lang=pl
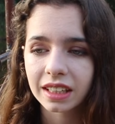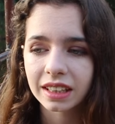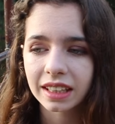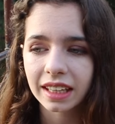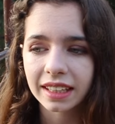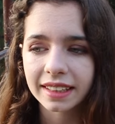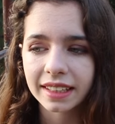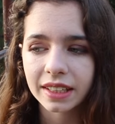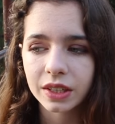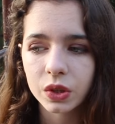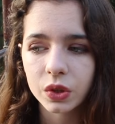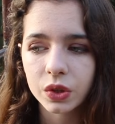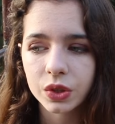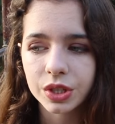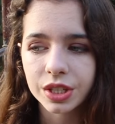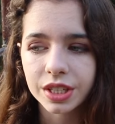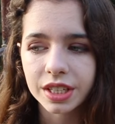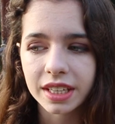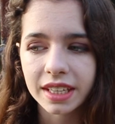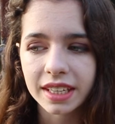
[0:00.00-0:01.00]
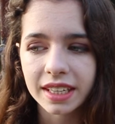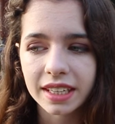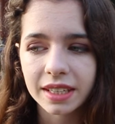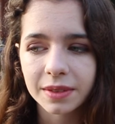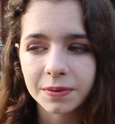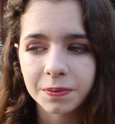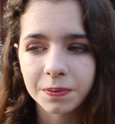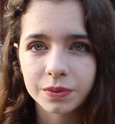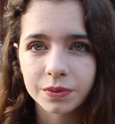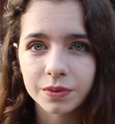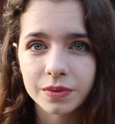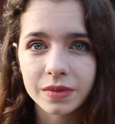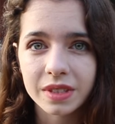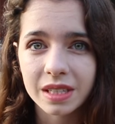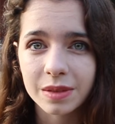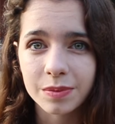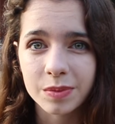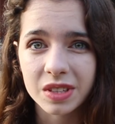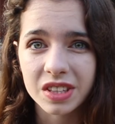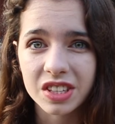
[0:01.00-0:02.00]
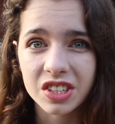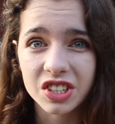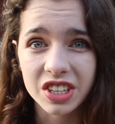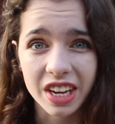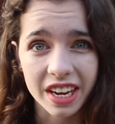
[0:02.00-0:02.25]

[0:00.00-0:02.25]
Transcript: dlatego że zbyt